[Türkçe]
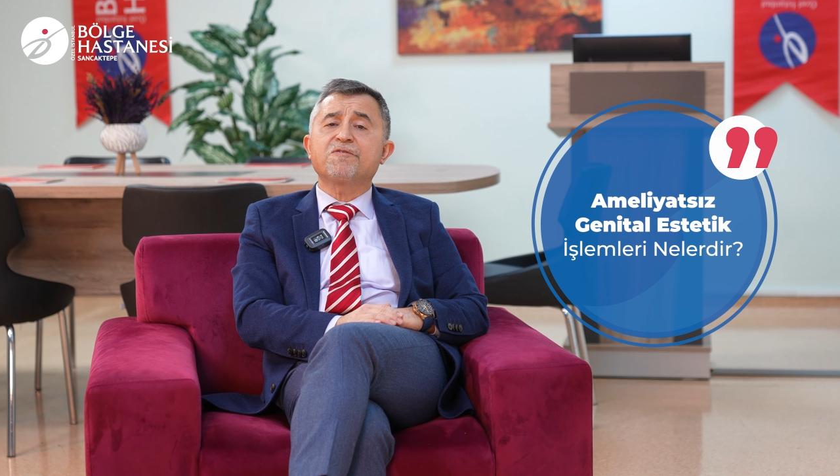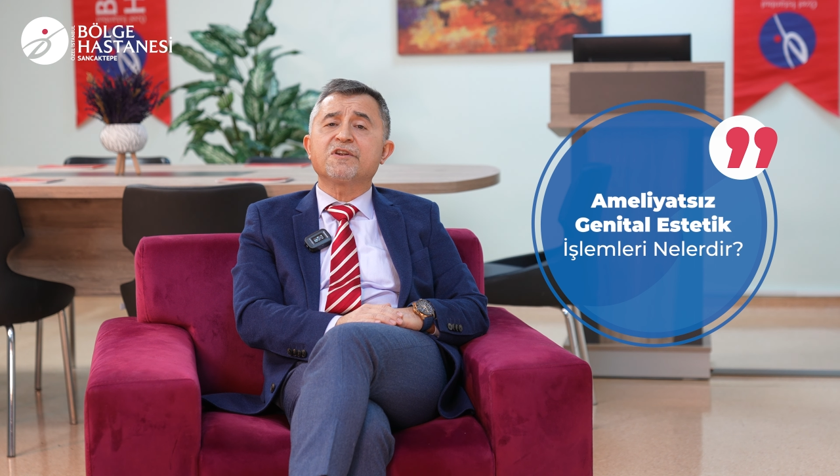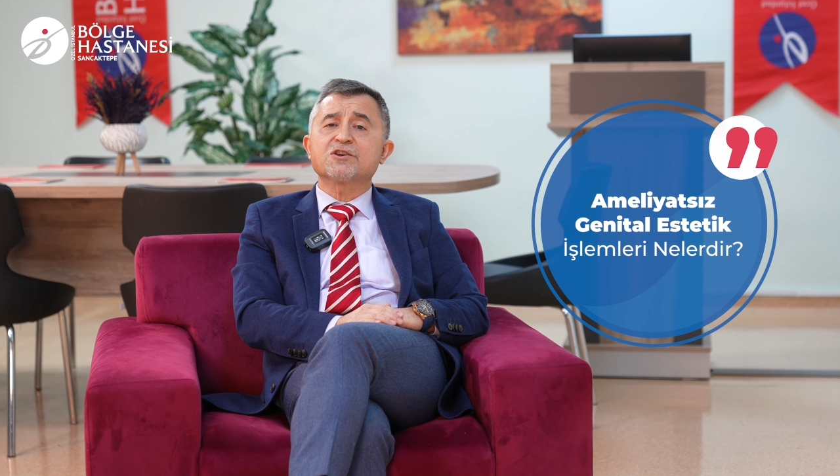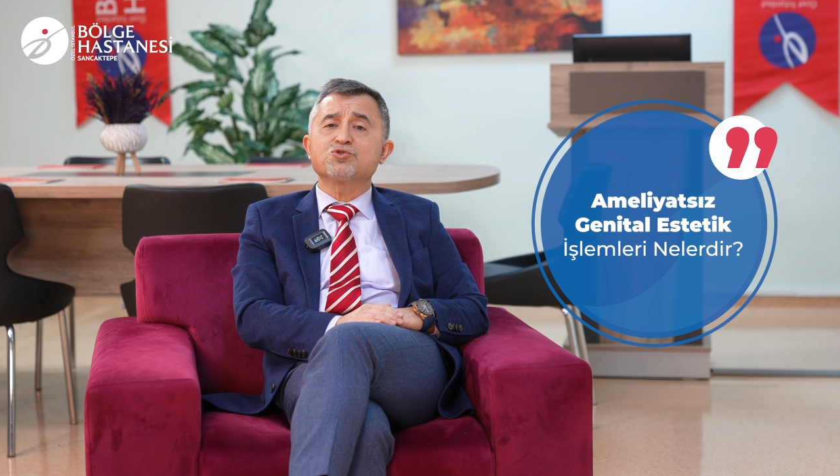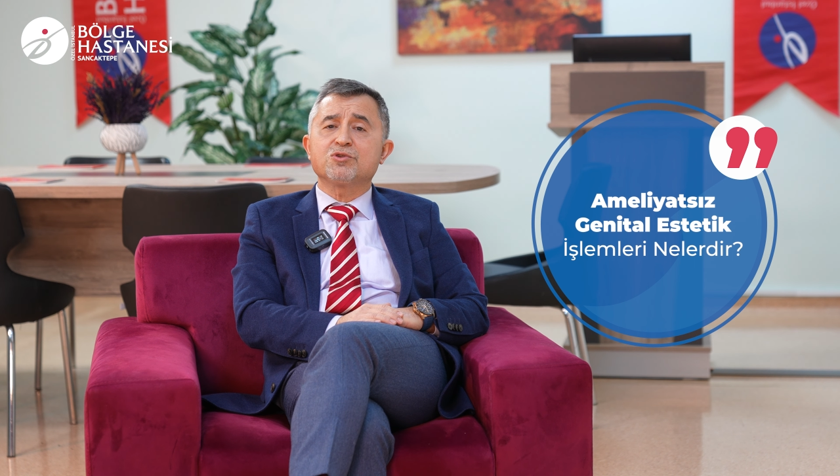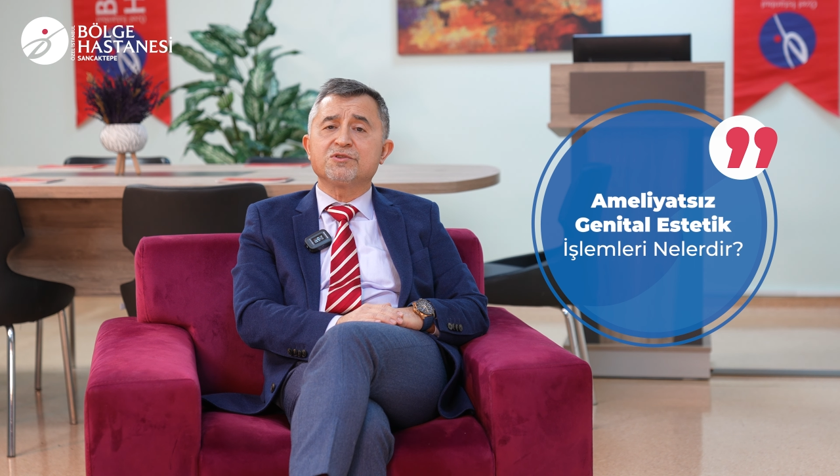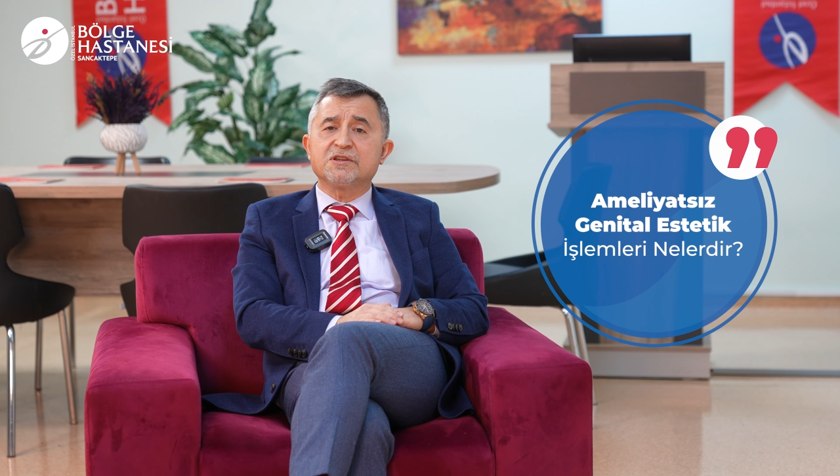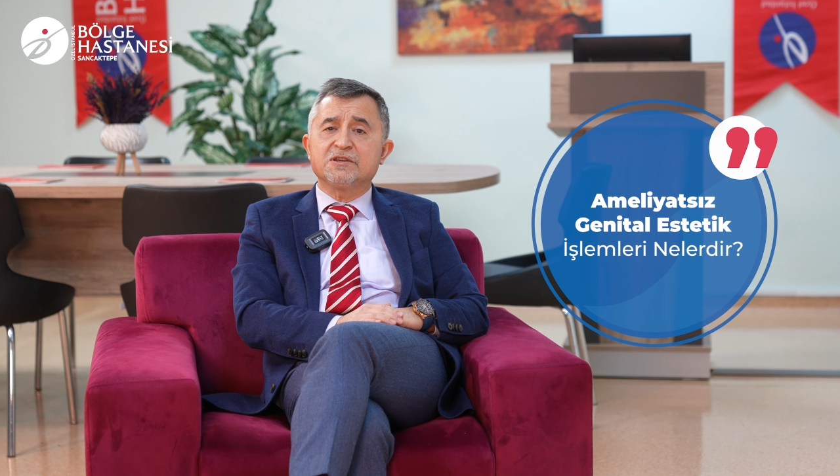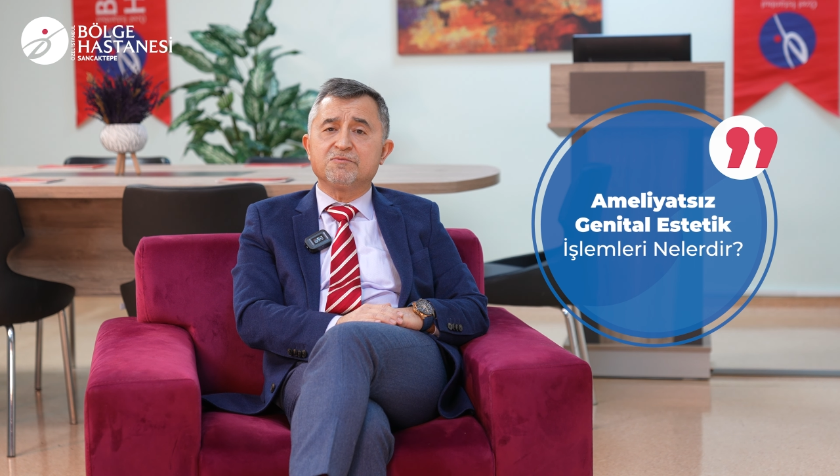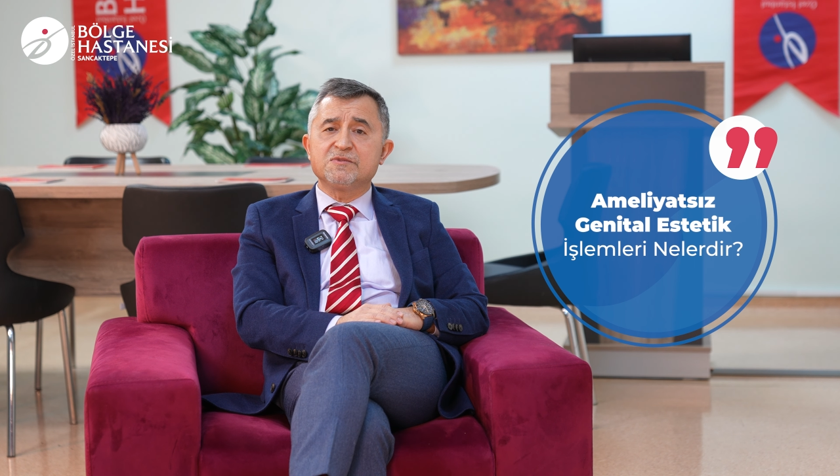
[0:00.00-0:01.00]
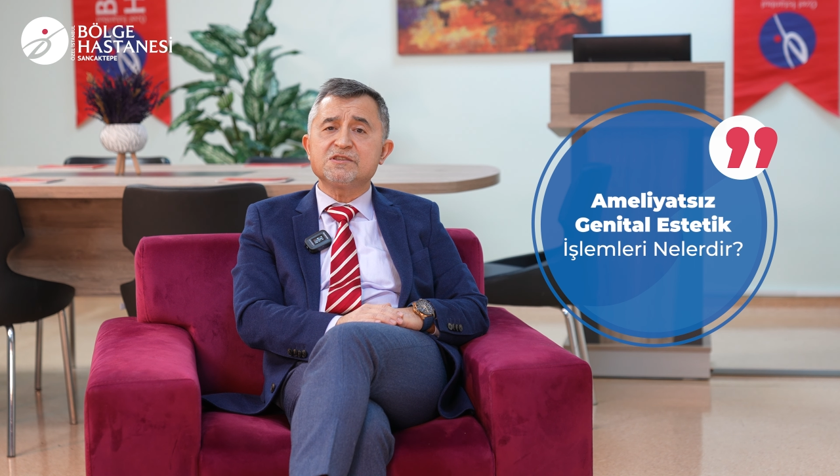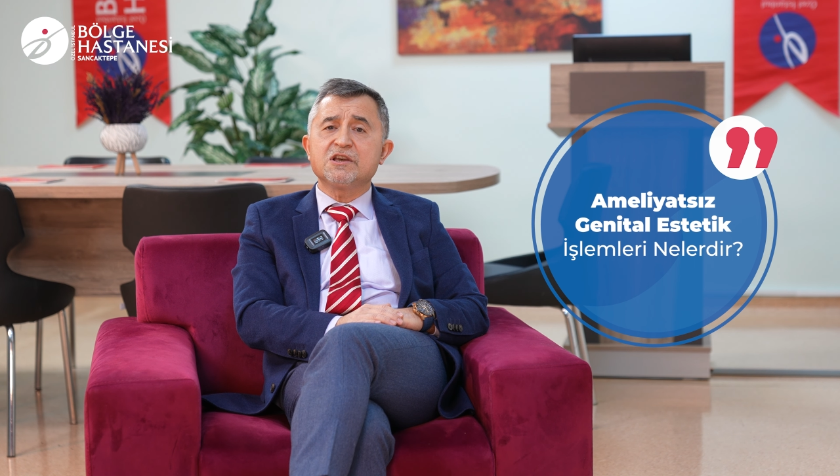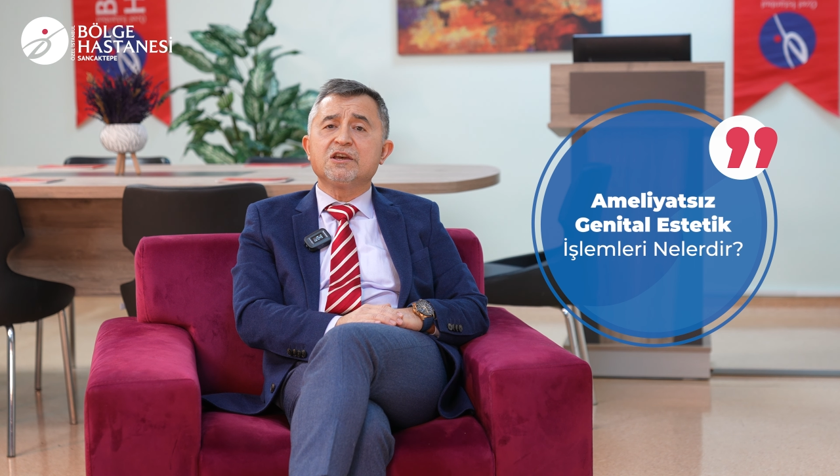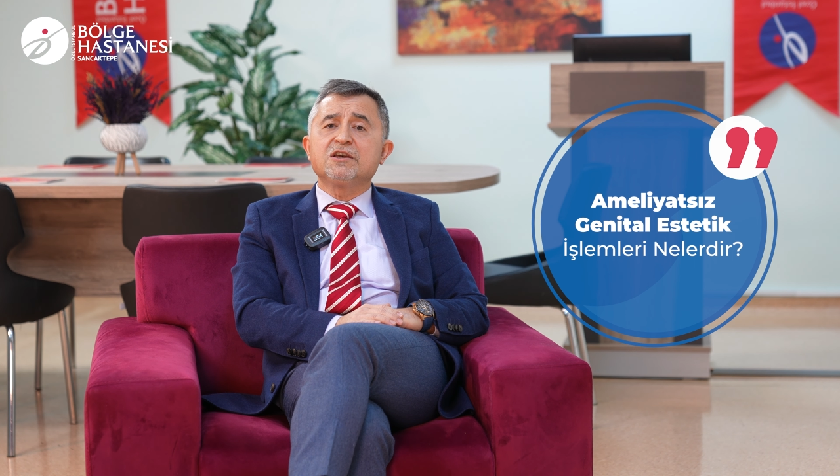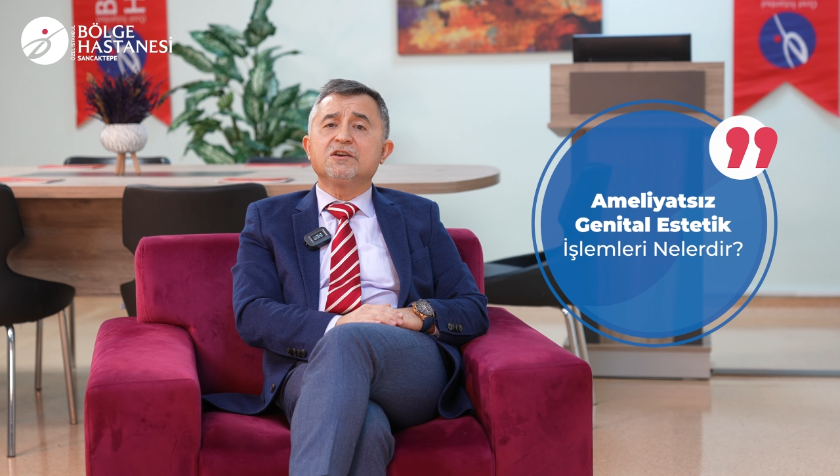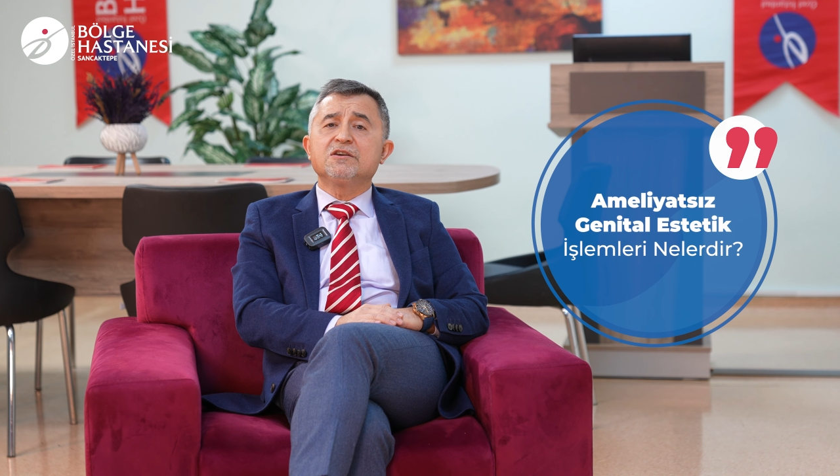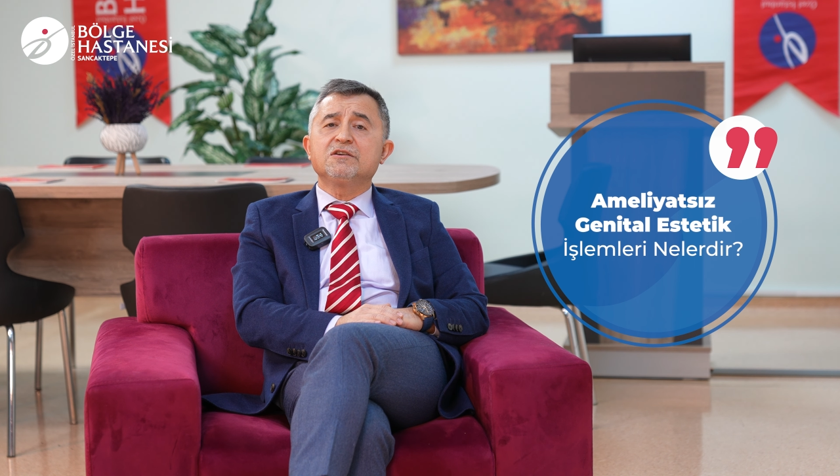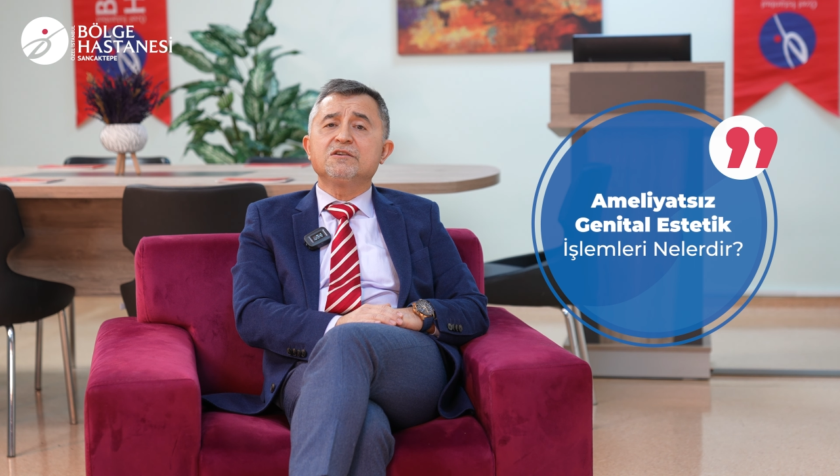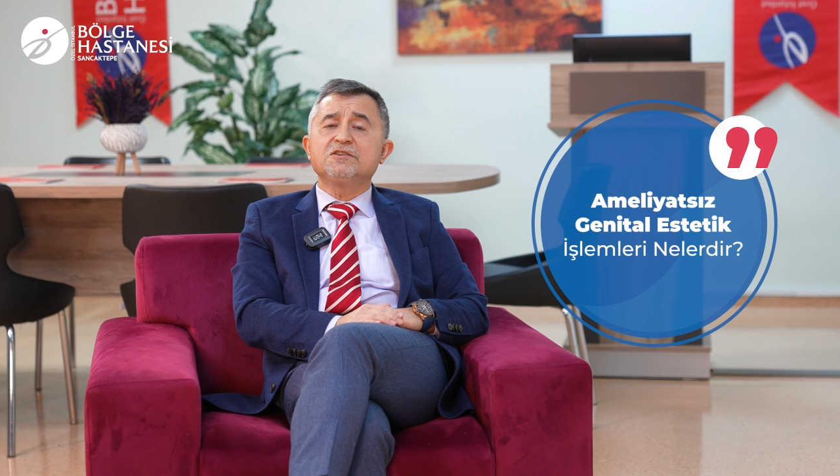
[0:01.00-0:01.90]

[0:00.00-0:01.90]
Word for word: fraksiyon dediğimiz e,